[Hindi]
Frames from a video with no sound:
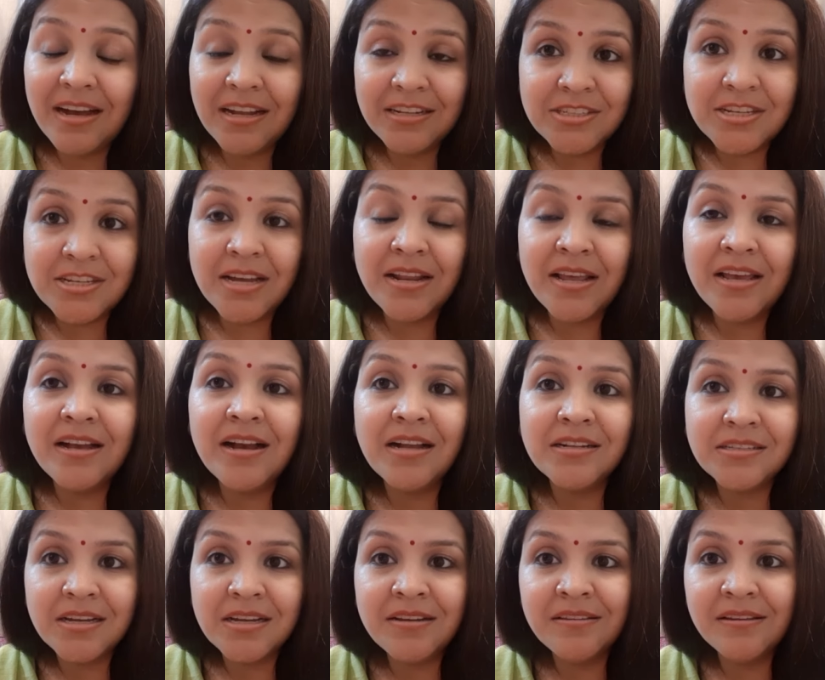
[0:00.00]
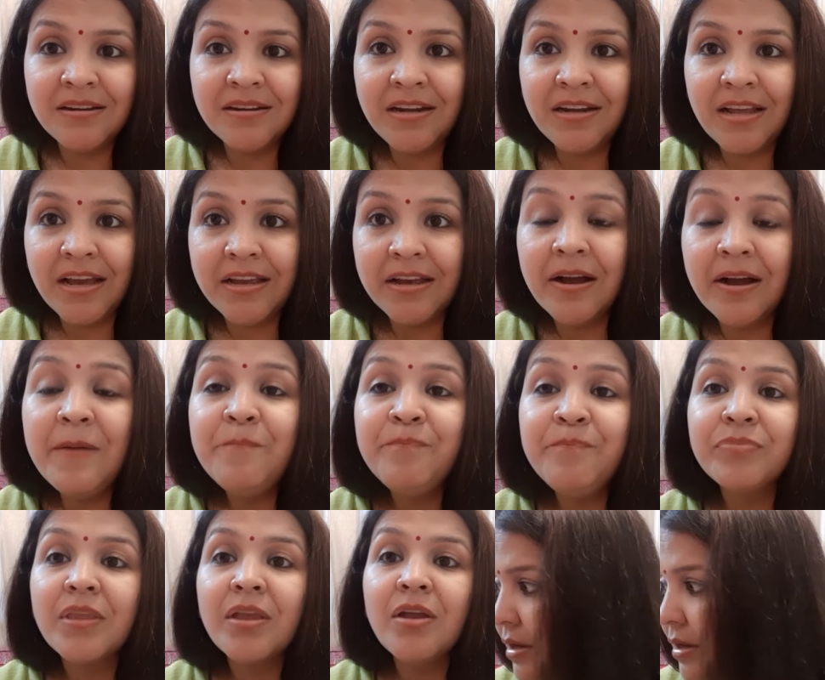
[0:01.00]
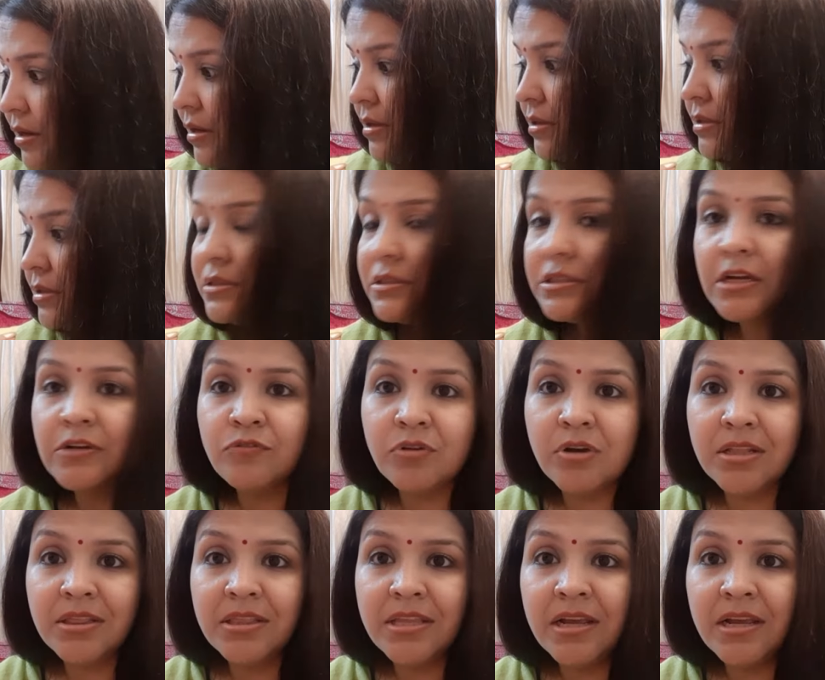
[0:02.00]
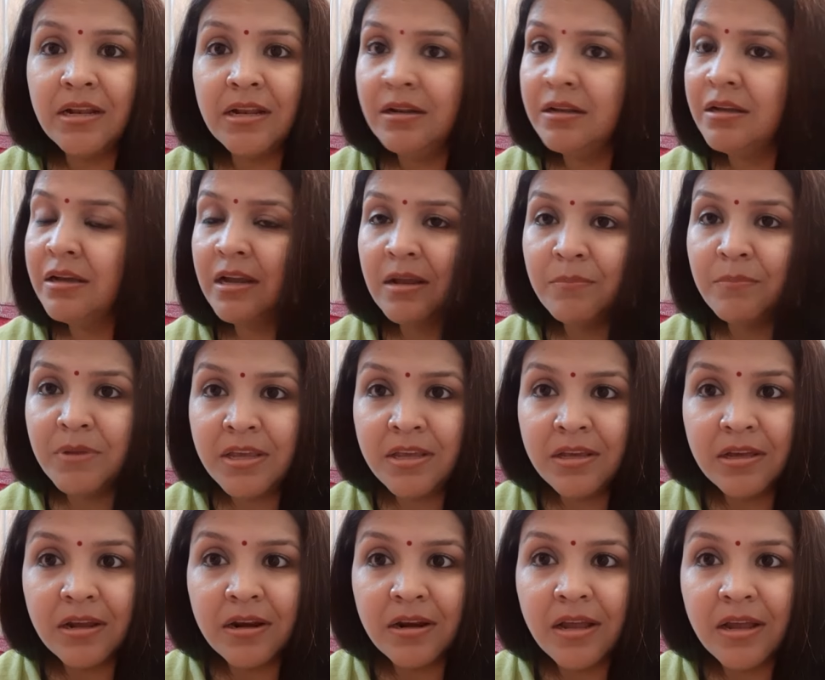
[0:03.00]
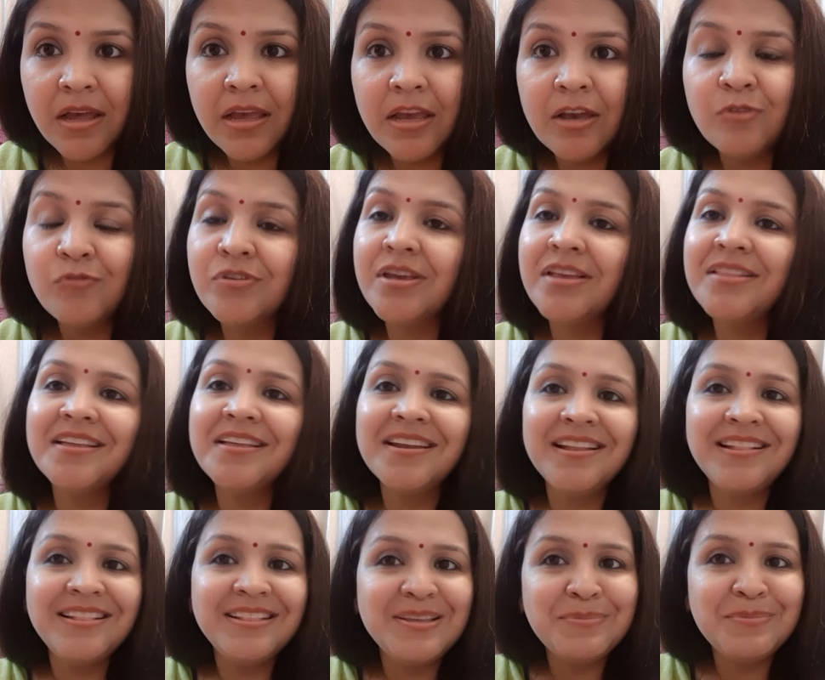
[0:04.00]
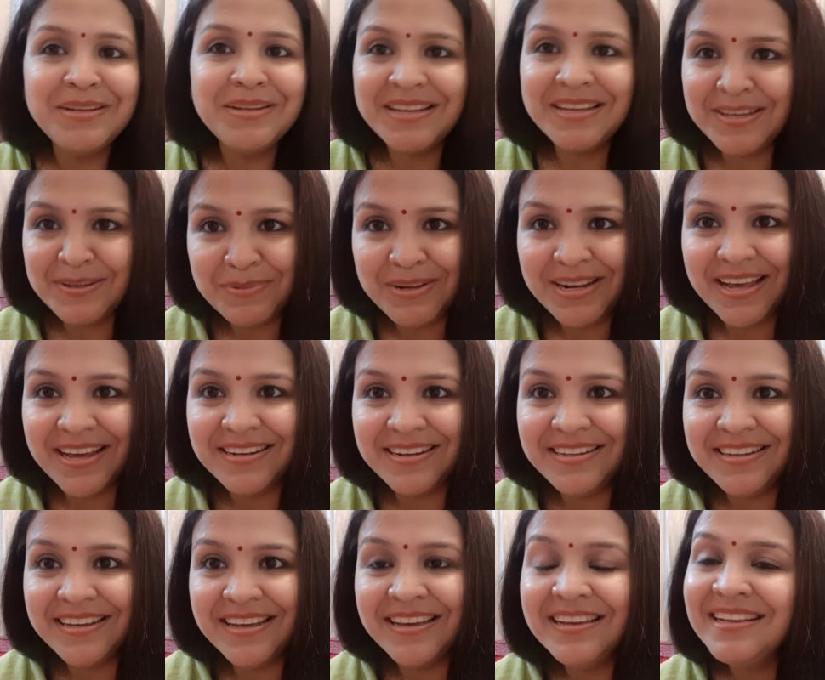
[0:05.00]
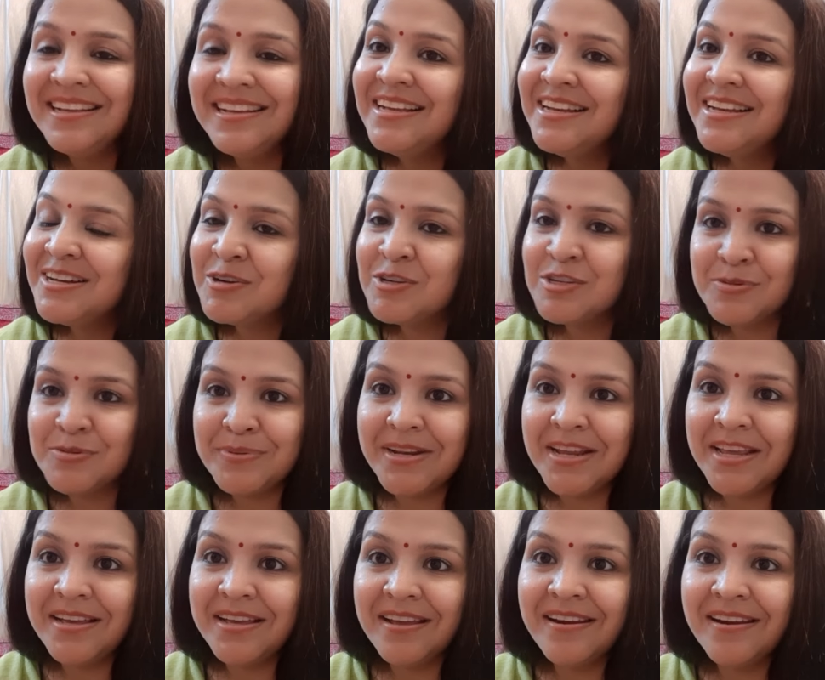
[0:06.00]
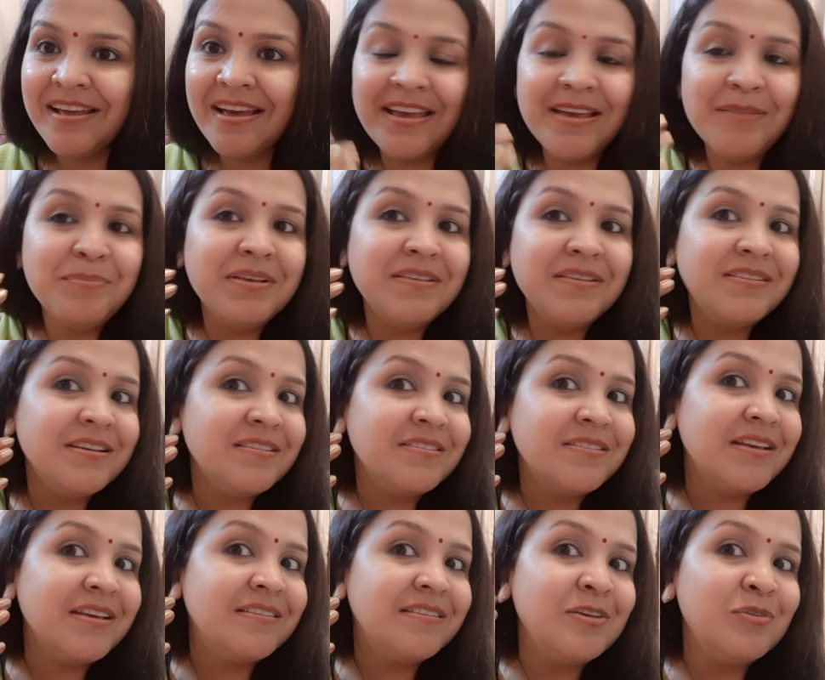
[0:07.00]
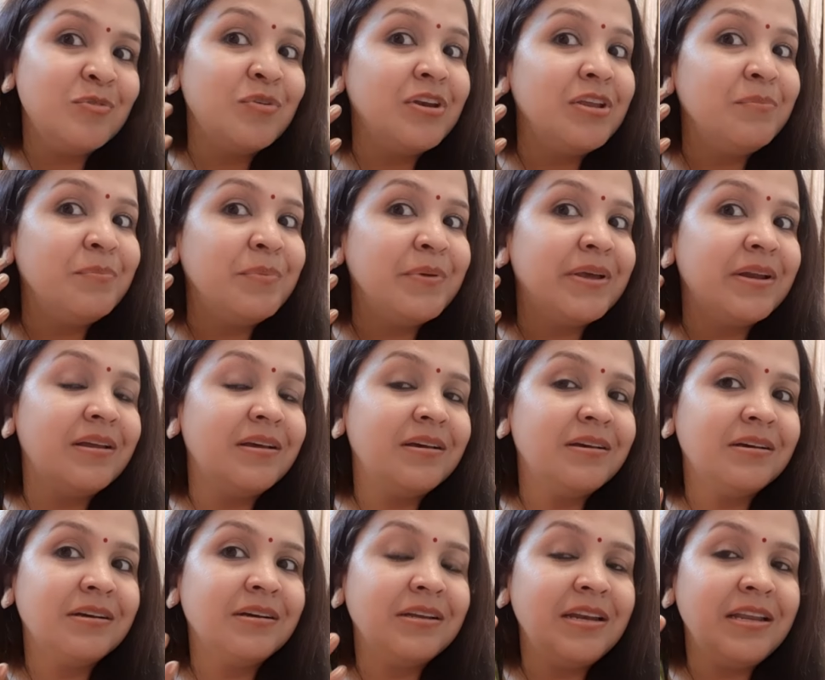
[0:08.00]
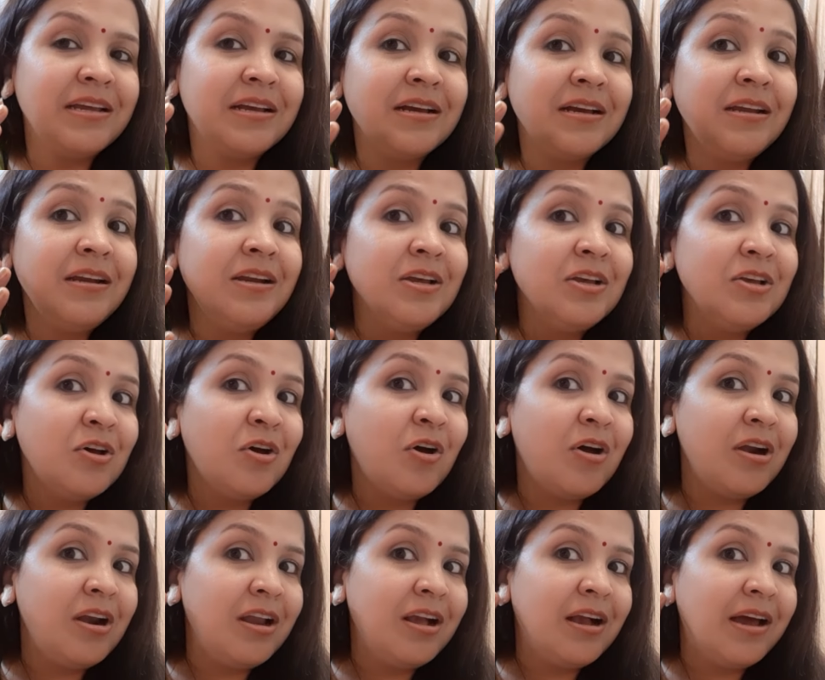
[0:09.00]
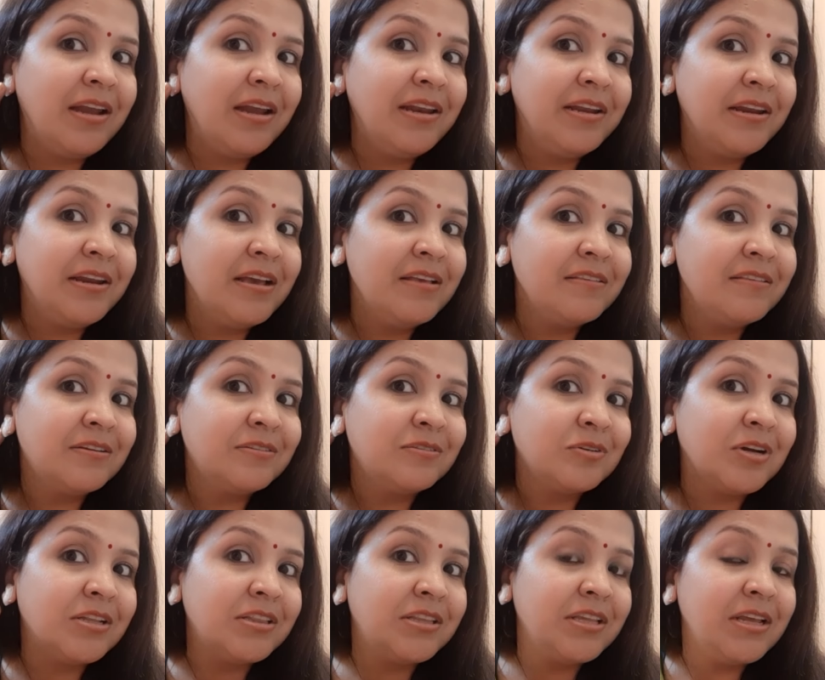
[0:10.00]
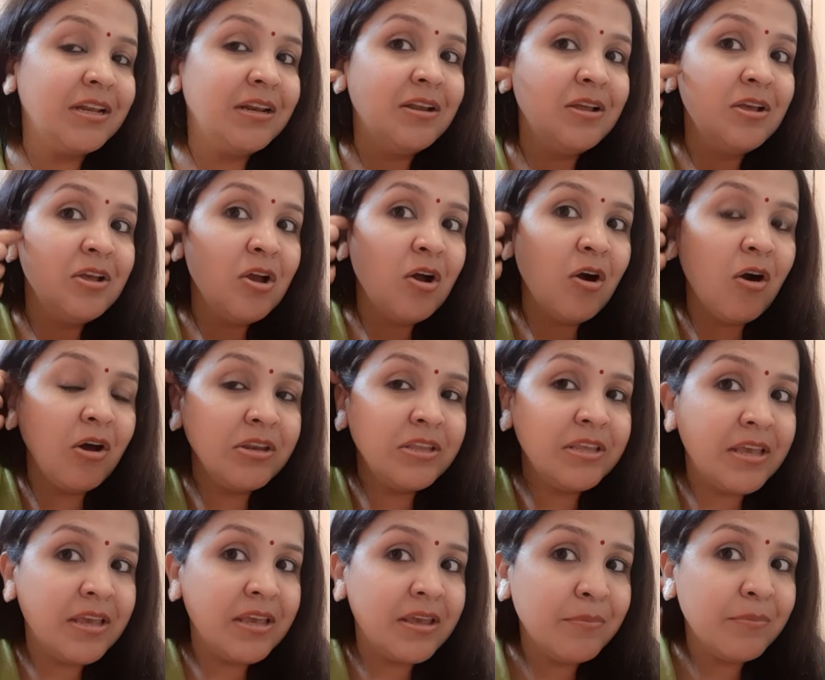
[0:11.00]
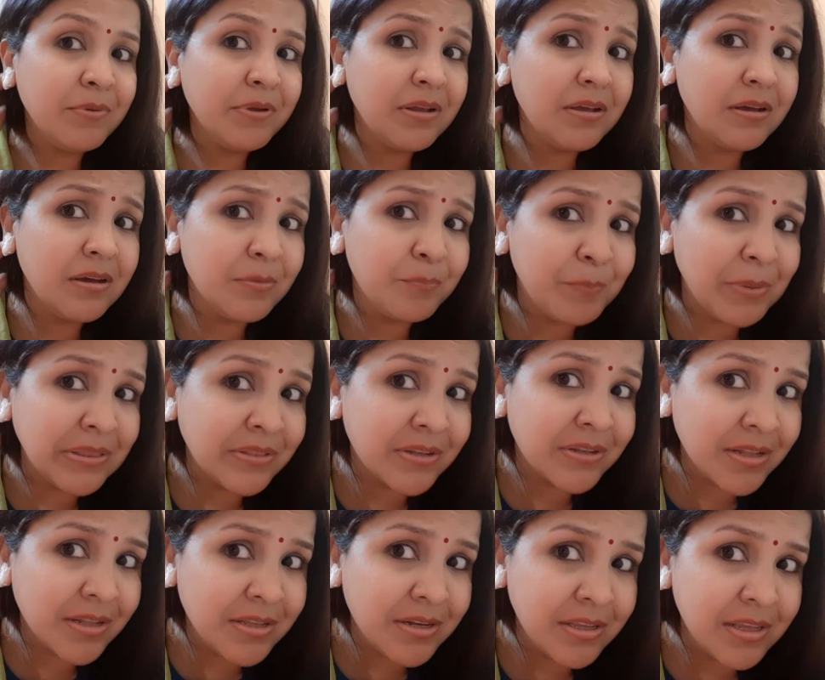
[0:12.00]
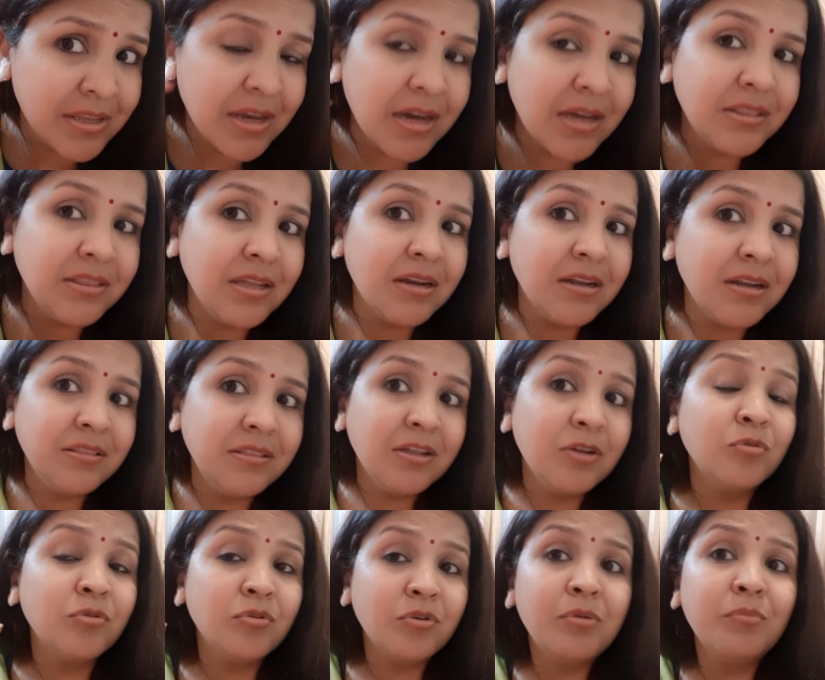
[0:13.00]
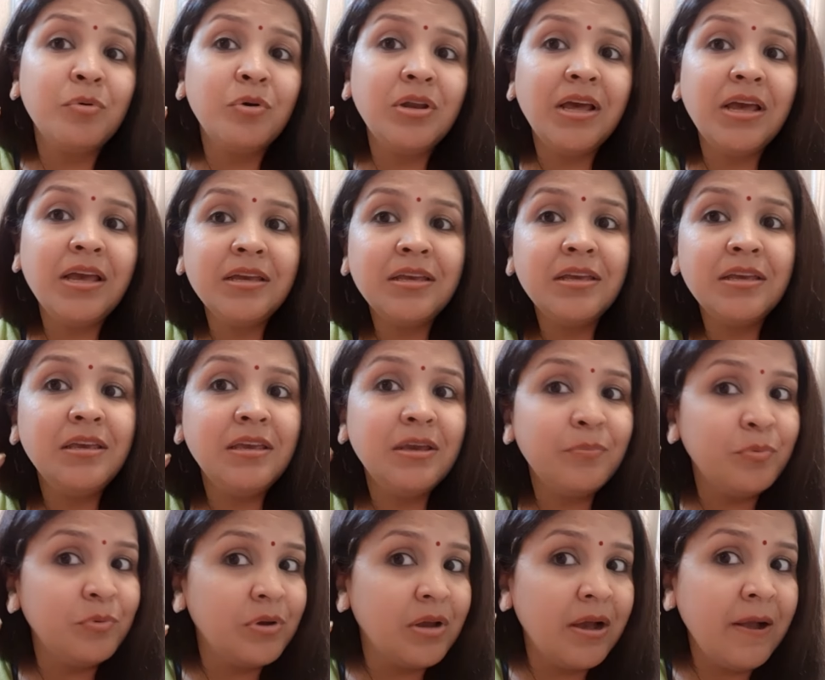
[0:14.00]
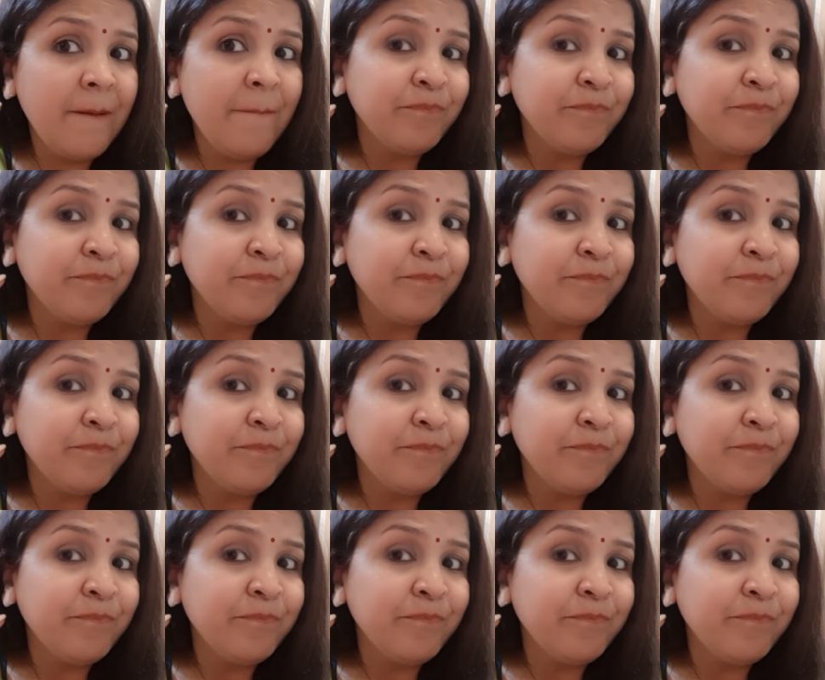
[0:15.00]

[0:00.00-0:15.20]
अच्छा रहेगा अच्छा रिजल्ट आएगा सरसों का तेल गरम नहीं करना है उसके अंदर हल्दी भी नहीं मिलानी है कुछ भी नहीं करना है बस जस्ट ऐसे ही उंगली पर लेकर और लगा लेना है सरसों का तेल और ये पंद्रह दिन के अंदर अंदर उन्होंने बोला है कि ये पूरा